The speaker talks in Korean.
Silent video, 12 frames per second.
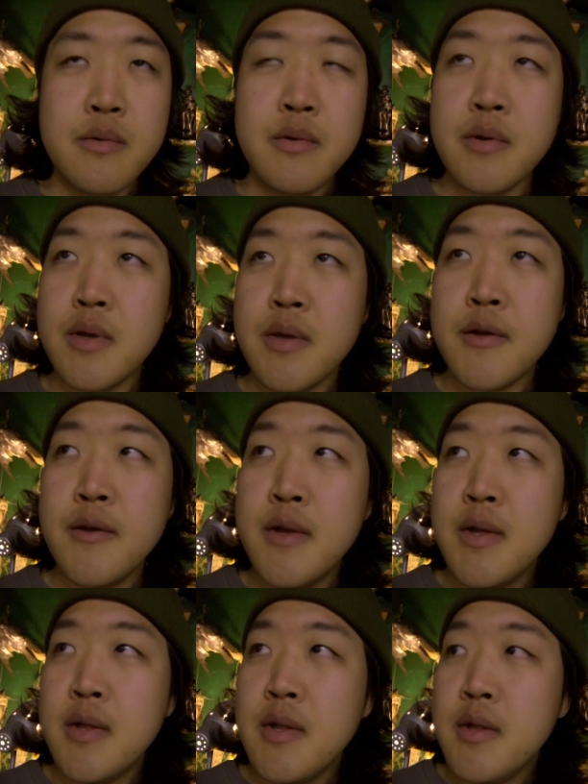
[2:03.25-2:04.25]
이렇게
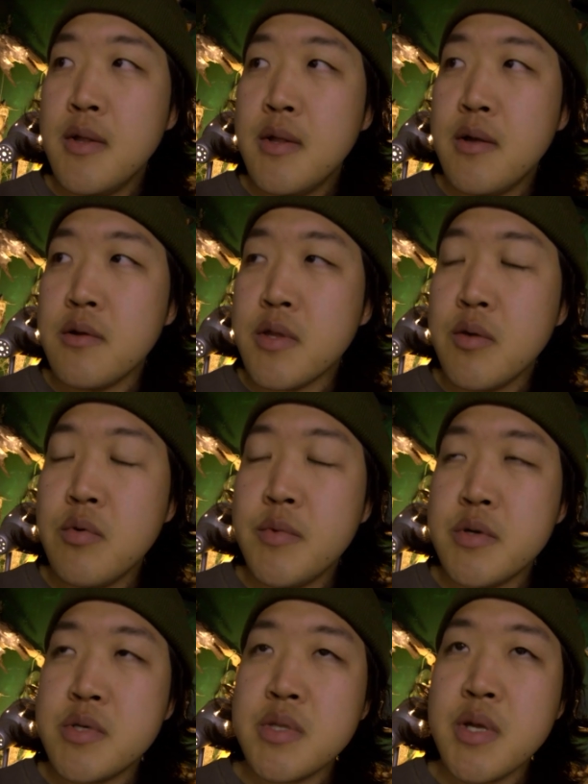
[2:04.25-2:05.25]
어떻게
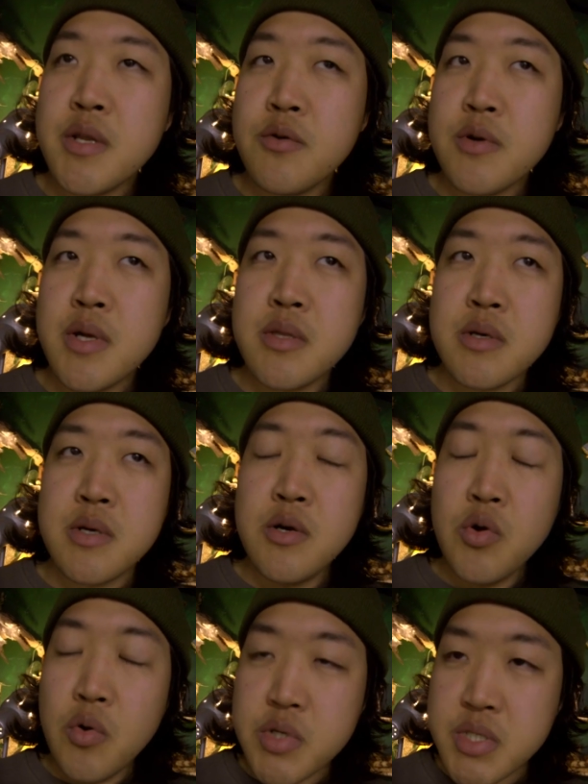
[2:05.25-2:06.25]
보면 시나리오라는
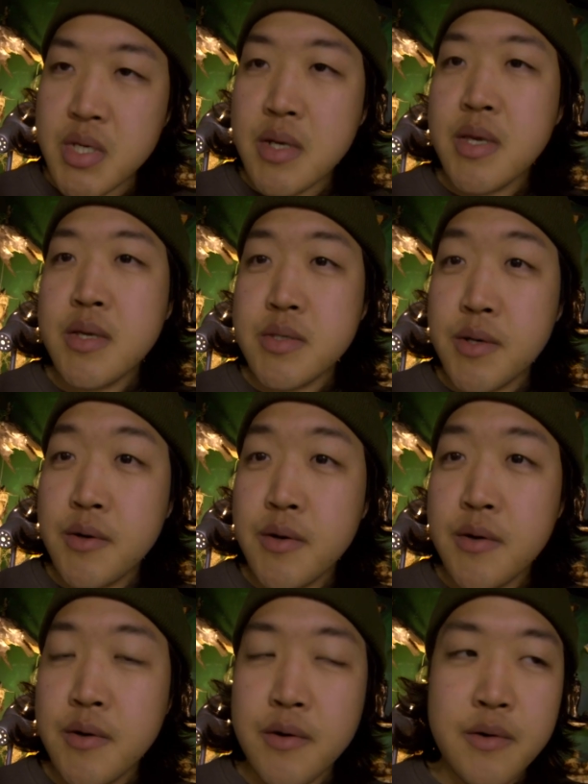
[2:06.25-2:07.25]
글로
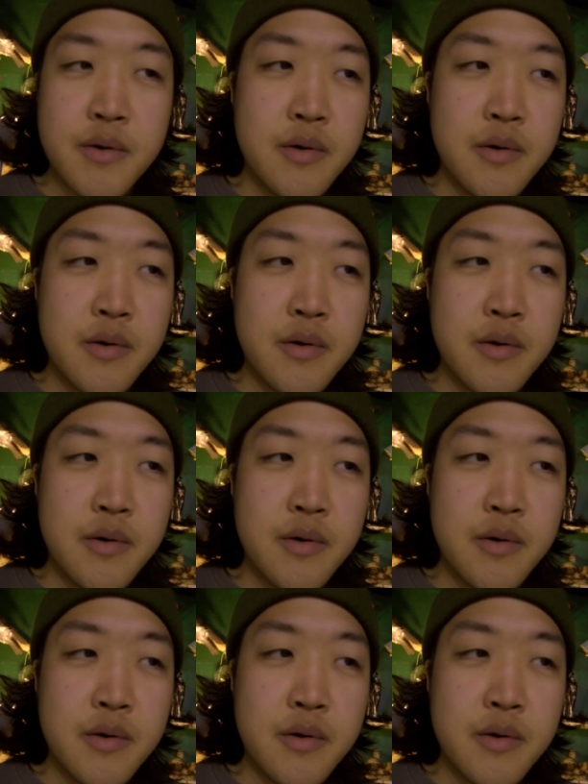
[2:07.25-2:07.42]
시작해서